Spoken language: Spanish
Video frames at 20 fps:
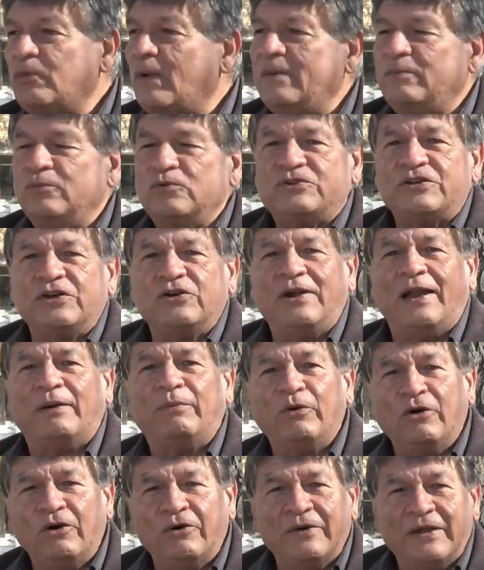o al Museo de
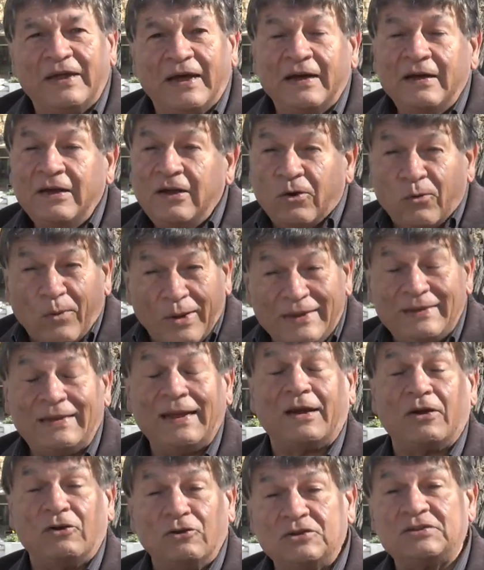las Bóvedas.
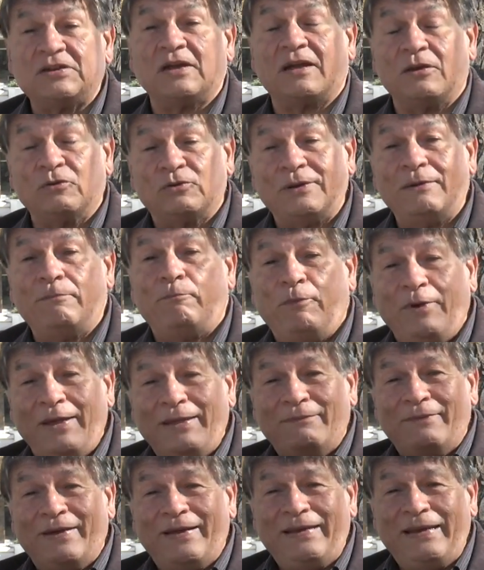¿Cuántas cosas que usted
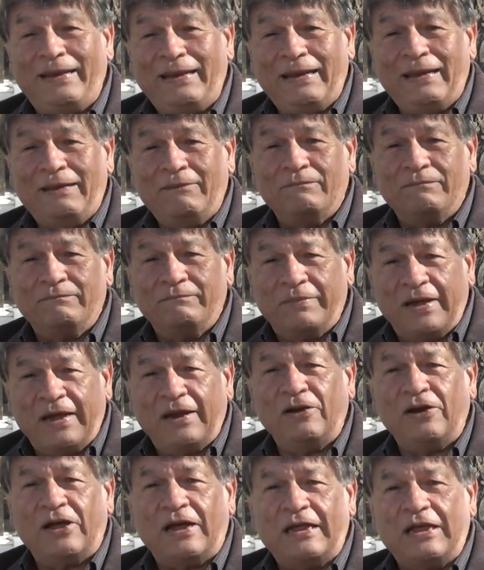puede venir,
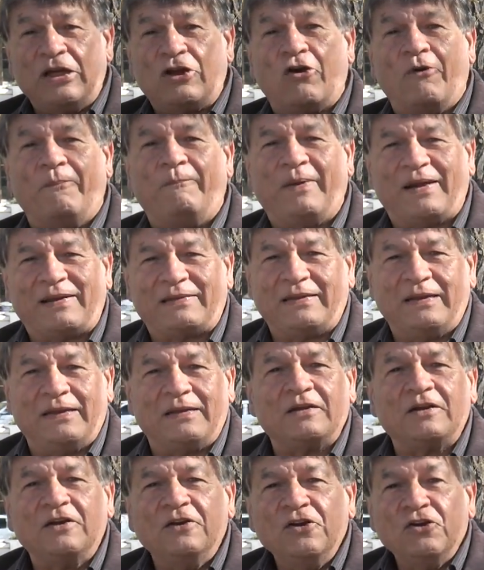verla y
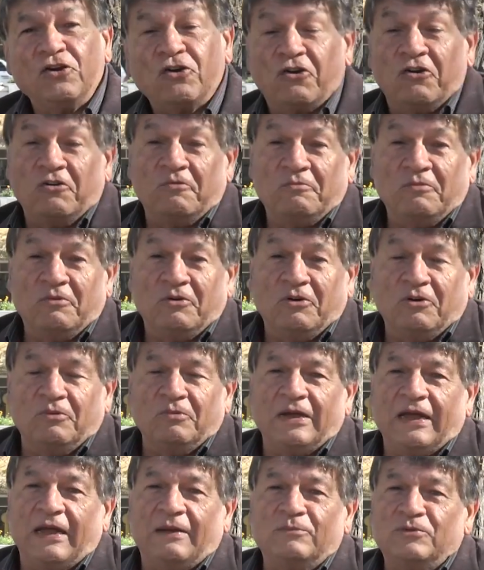compartir?
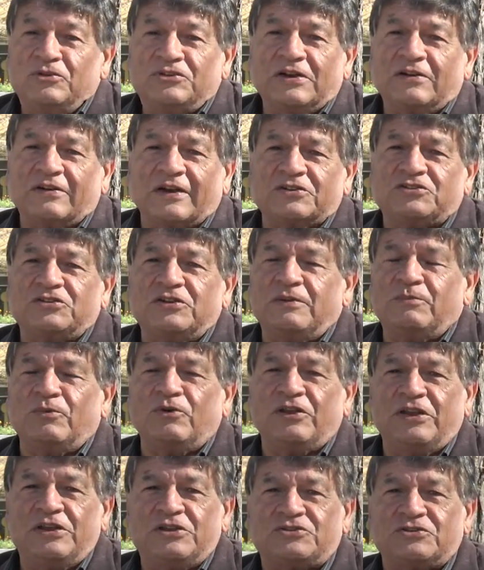como en muchas ocasiones
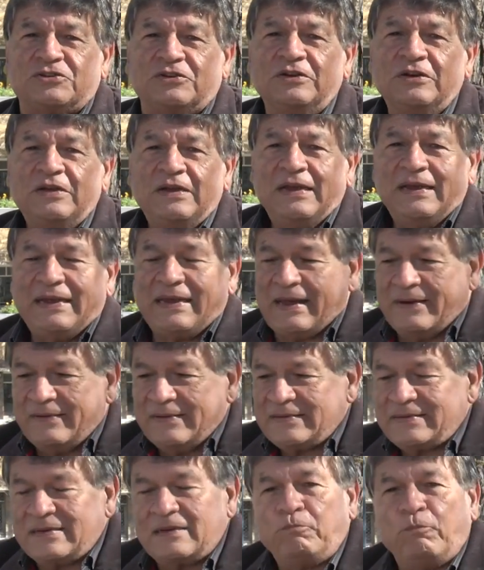hemos dicho, que a
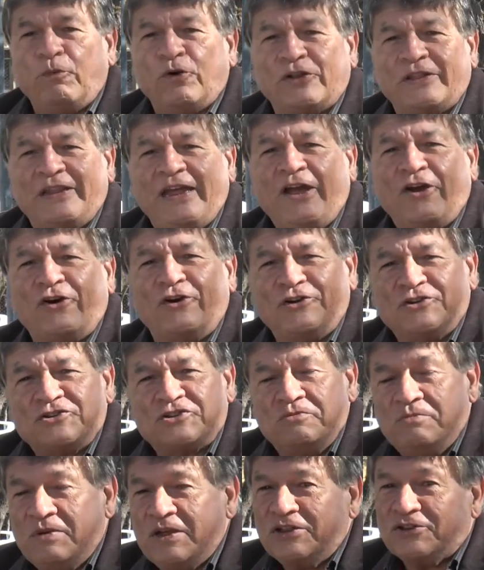veces por
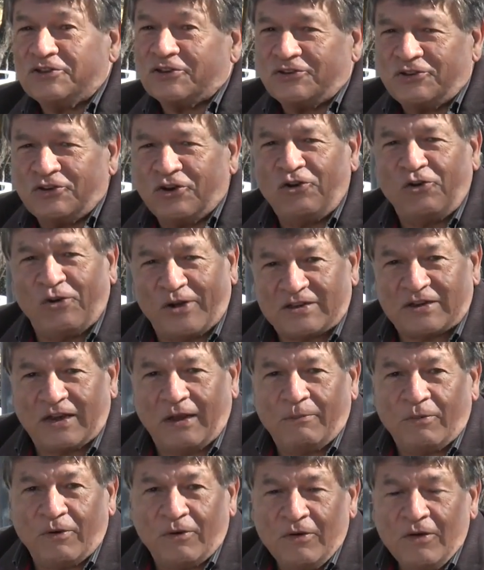desconocimiento no lo
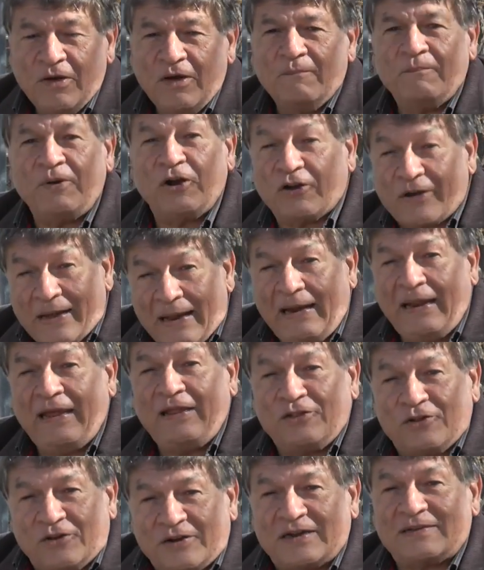hacemos, pero qué
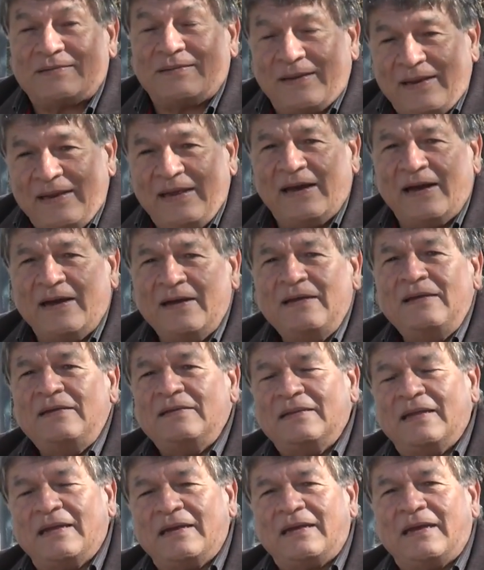lindo que sería
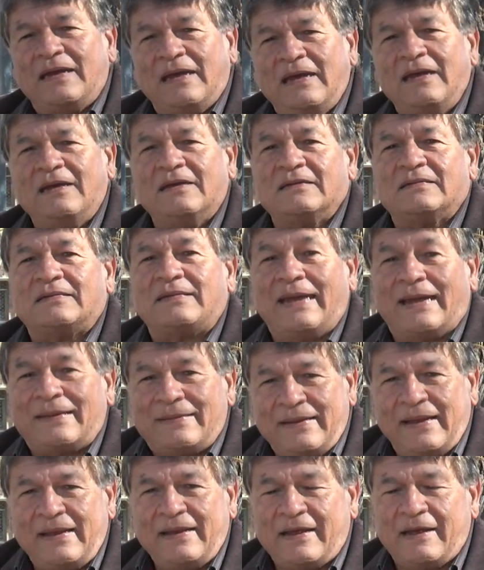de que se
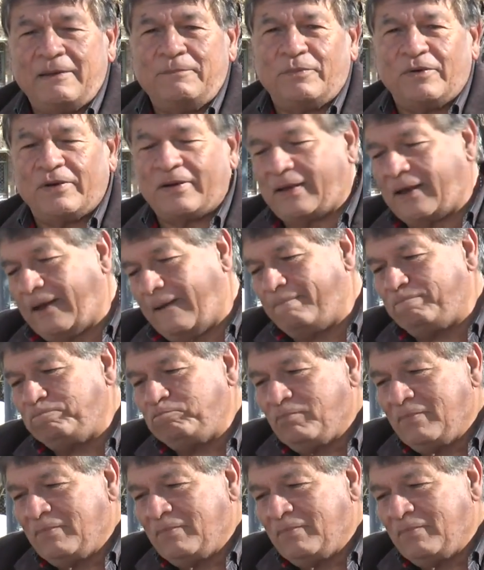acerque porque